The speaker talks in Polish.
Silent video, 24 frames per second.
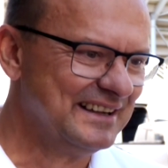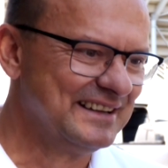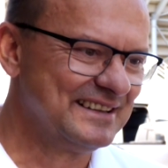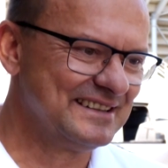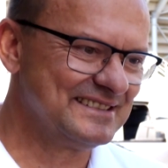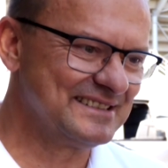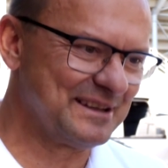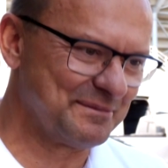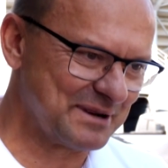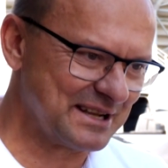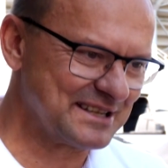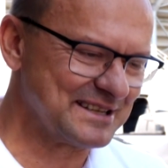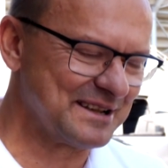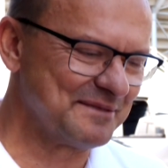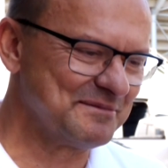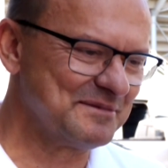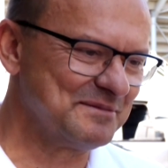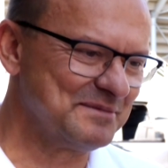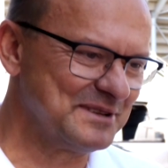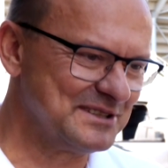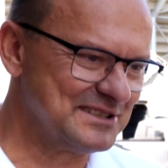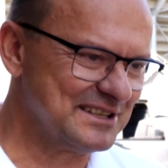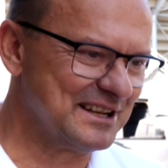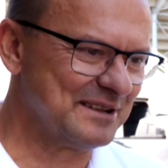Zapraszamy,
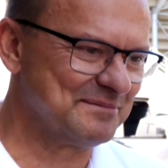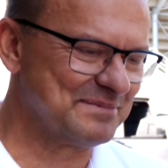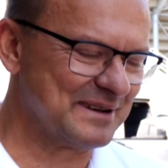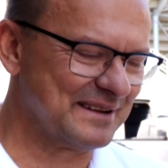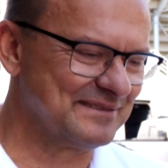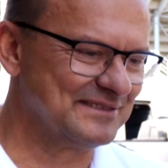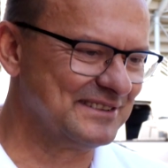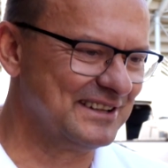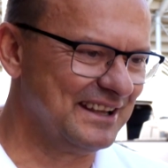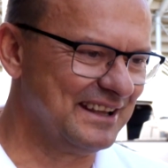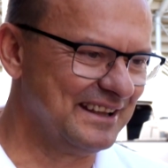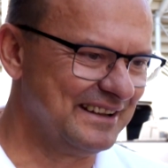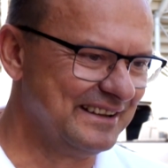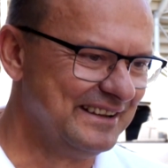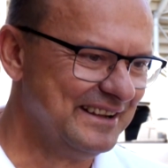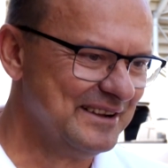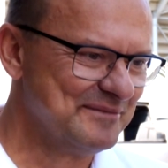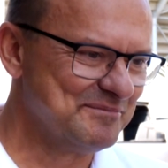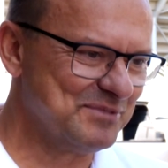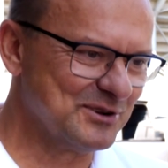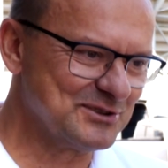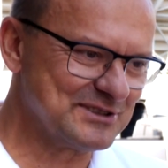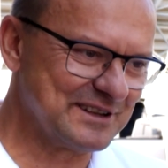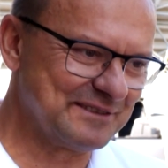będzie naprawdę
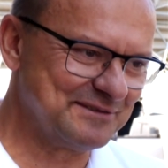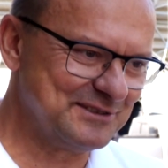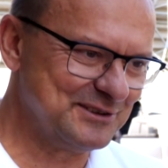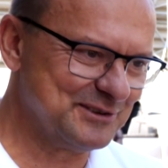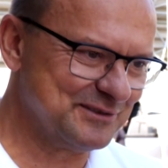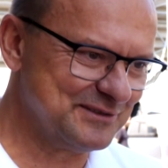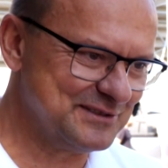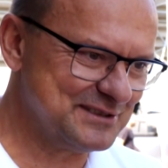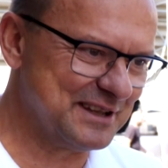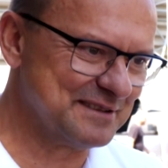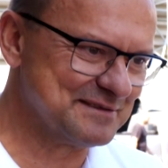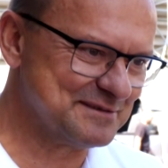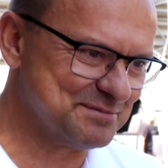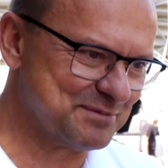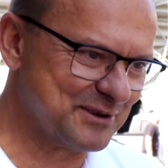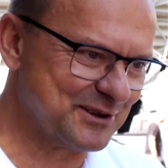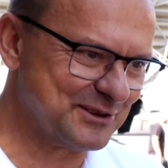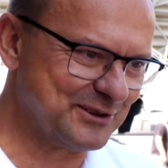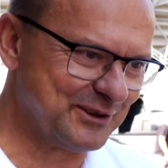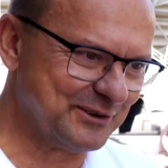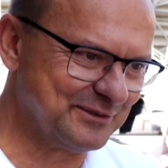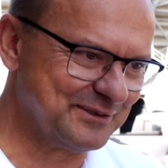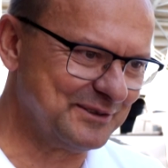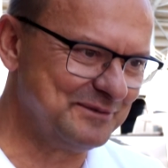poza widowiskiem
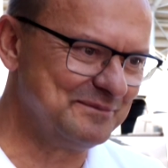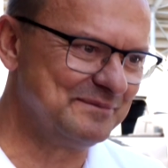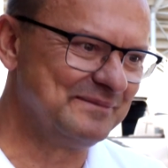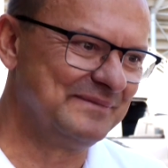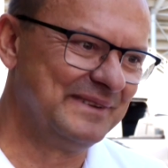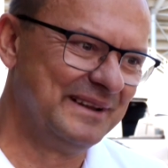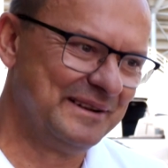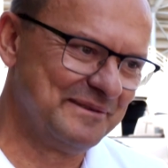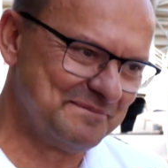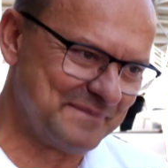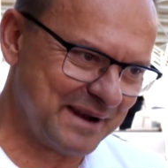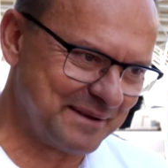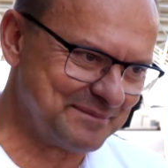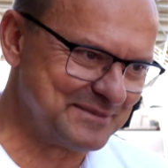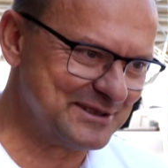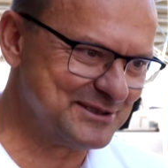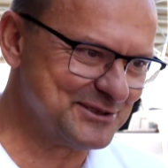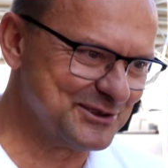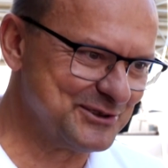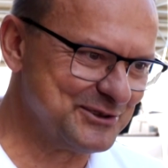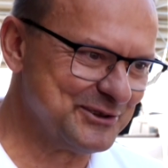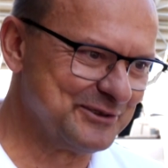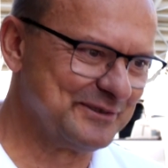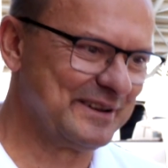sportowym mamy
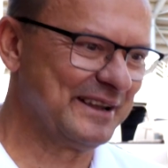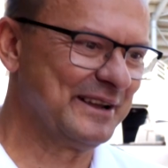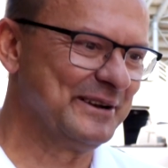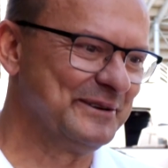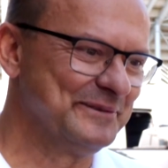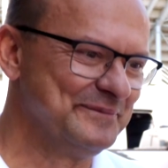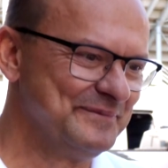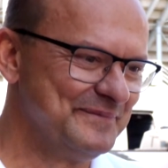coś nowego.